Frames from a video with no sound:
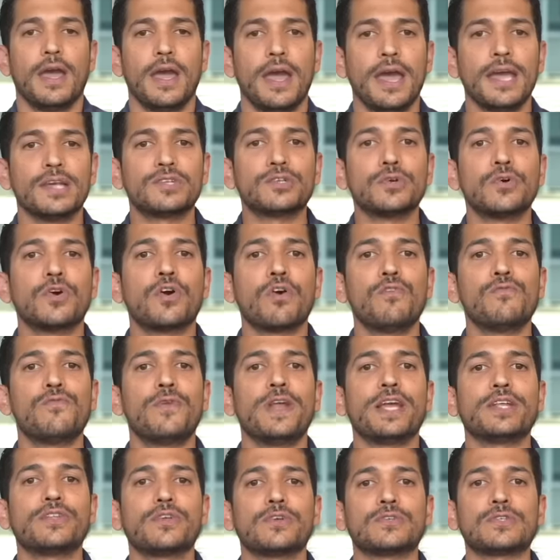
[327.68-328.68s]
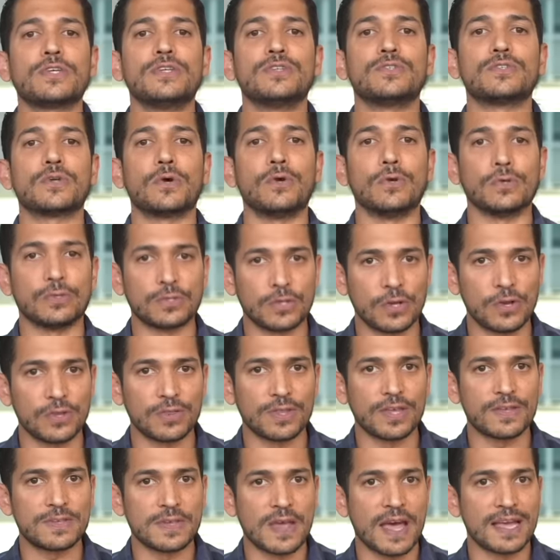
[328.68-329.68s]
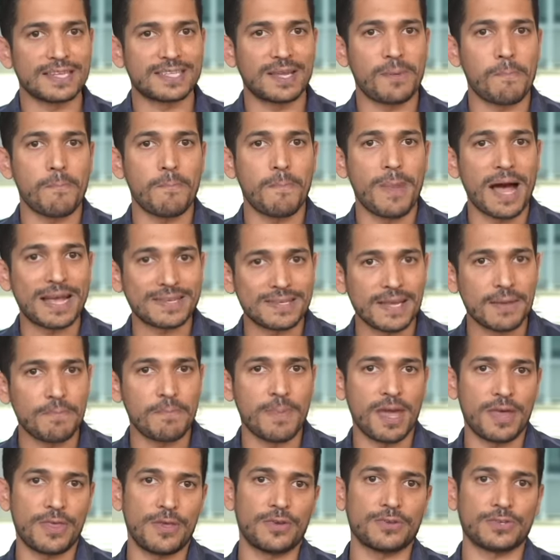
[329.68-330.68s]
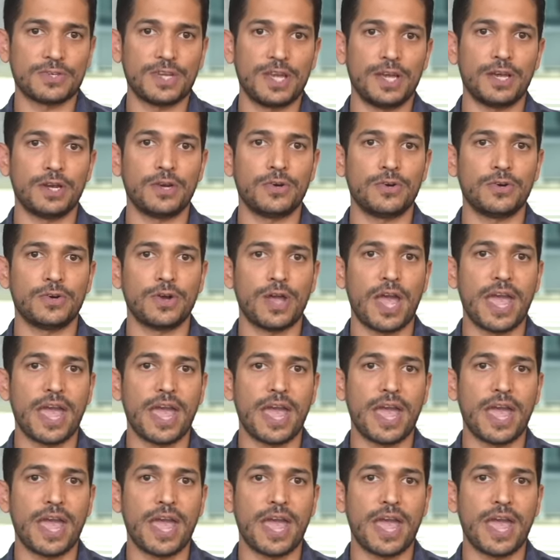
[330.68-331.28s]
Es un conflicto sin solución desde hace más de medio siglo